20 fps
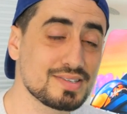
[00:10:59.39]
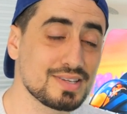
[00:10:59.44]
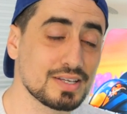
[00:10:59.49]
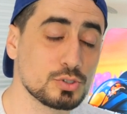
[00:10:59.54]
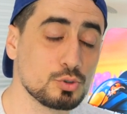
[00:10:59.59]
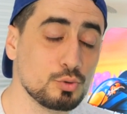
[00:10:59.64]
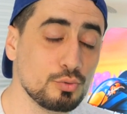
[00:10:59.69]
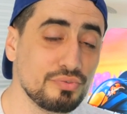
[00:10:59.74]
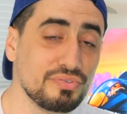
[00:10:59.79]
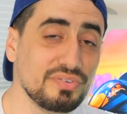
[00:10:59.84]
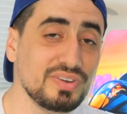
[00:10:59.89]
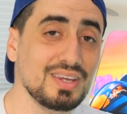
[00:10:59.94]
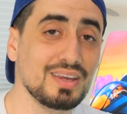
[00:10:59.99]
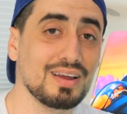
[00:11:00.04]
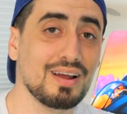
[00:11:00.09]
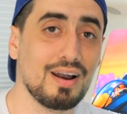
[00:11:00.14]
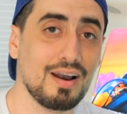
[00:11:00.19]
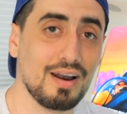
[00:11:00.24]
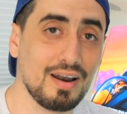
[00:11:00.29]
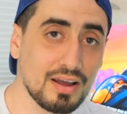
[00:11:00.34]
ça suffit
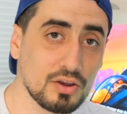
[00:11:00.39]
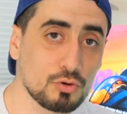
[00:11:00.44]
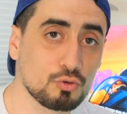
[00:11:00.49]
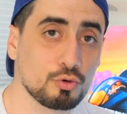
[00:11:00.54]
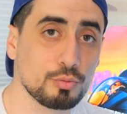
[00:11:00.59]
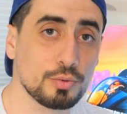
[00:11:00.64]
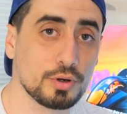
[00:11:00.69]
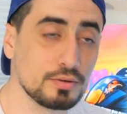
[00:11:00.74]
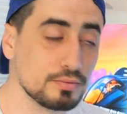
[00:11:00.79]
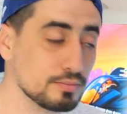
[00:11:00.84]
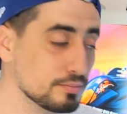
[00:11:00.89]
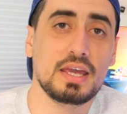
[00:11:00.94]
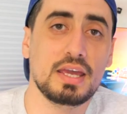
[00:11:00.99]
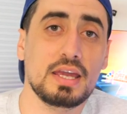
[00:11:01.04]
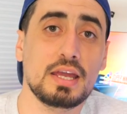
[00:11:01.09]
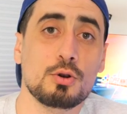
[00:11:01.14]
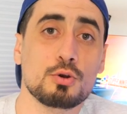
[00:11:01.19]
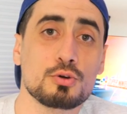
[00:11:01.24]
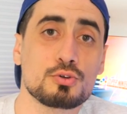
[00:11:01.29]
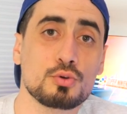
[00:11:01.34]
largement.
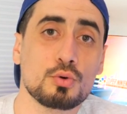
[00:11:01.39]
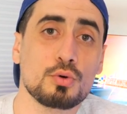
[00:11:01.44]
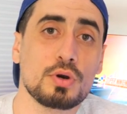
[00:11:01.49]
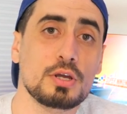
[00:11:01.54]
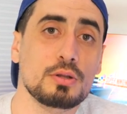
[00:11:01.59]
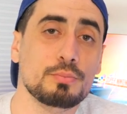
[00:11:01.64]
Et le son a